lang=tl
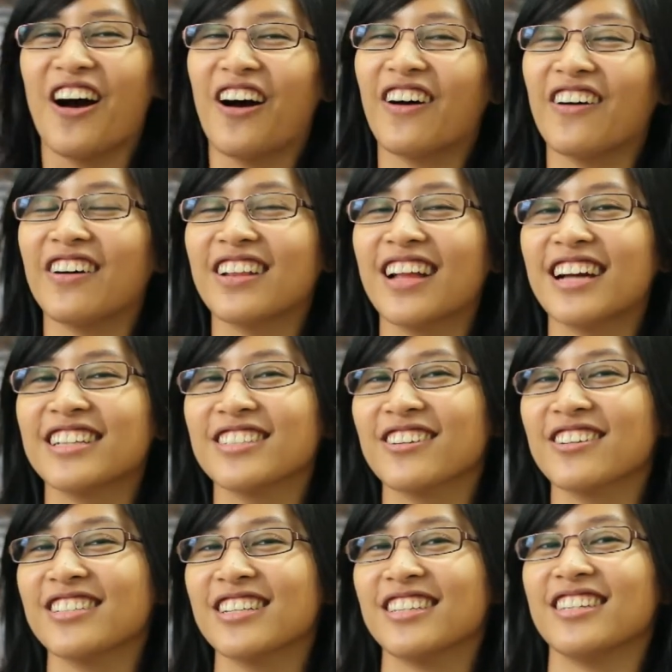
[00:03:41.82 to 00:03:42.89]
ako klase
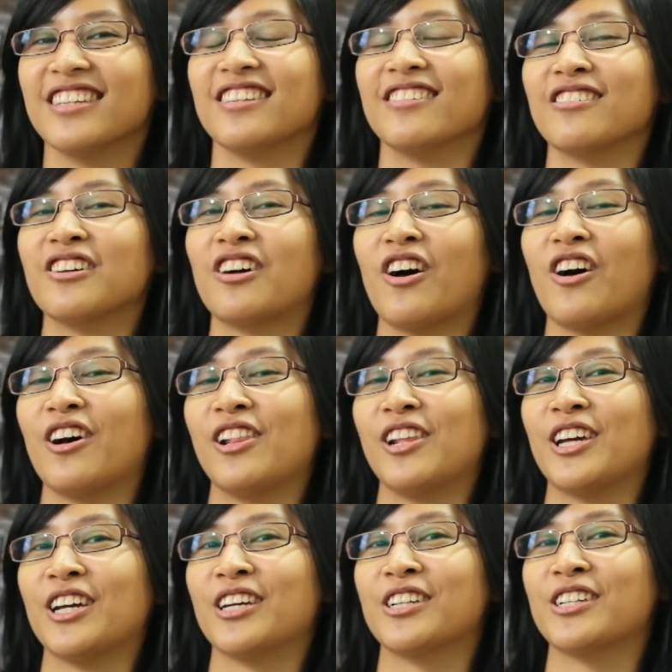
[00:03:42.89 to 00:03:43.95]
ko si Dean ng
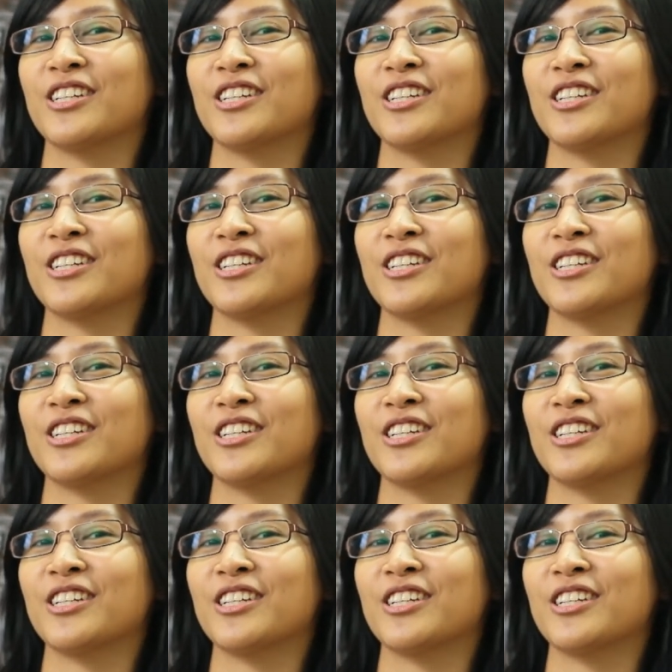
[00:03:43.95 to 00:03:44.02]
college,